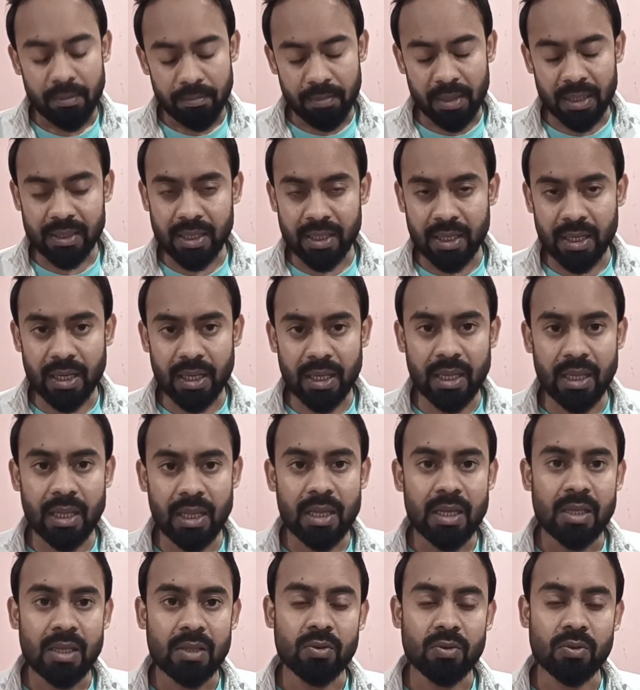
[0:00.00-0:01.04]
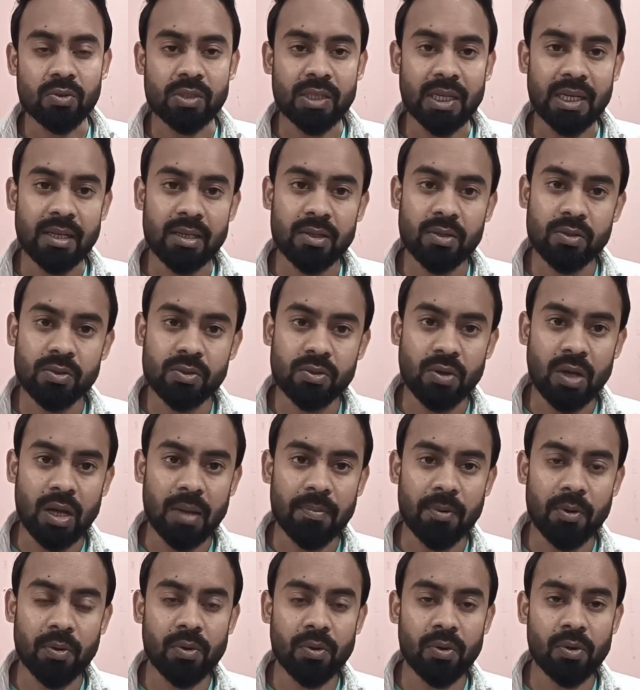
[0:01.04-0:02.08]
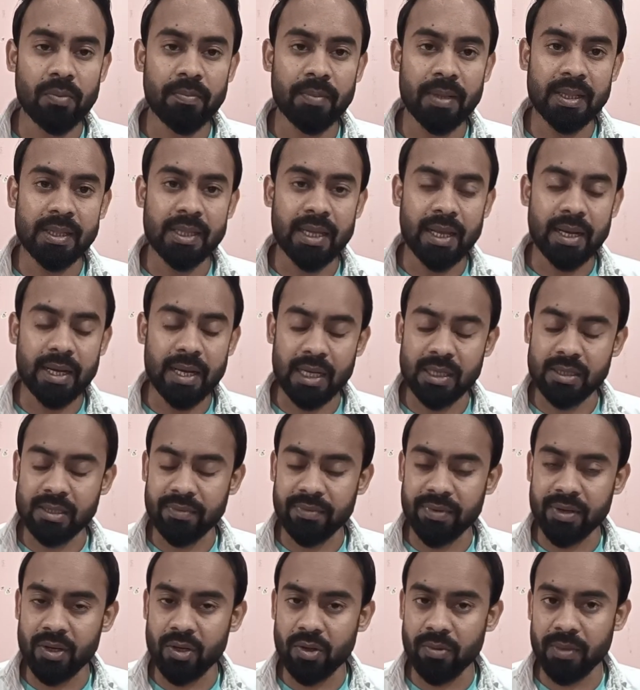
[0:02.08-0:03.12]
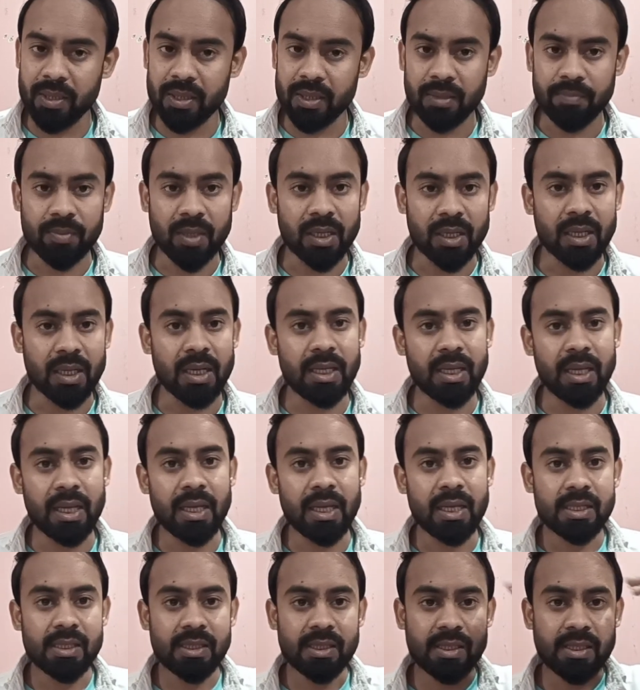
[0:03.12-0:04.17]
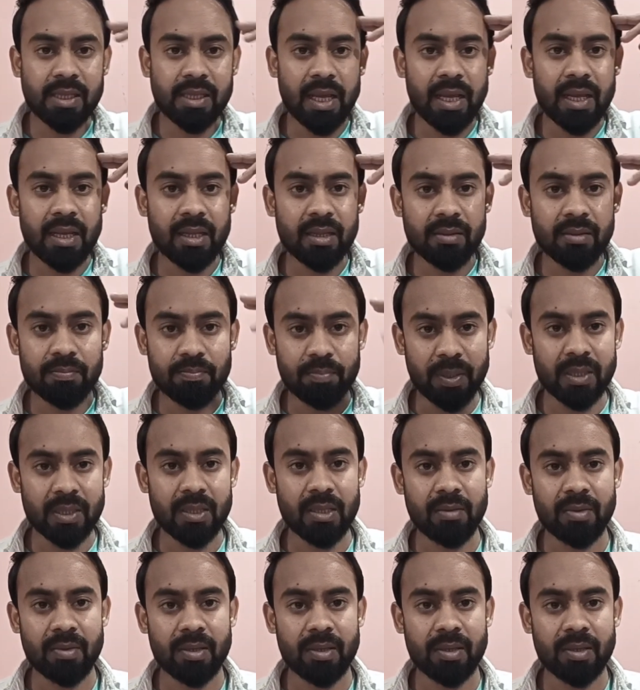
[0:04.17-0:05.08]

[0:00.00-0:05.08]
मिलते रहें तो चलिए दोस्तों आप लोगों को मिलते हैं नेक्स्ट वीडियो में तब तक के लिए जय हिंद वंदे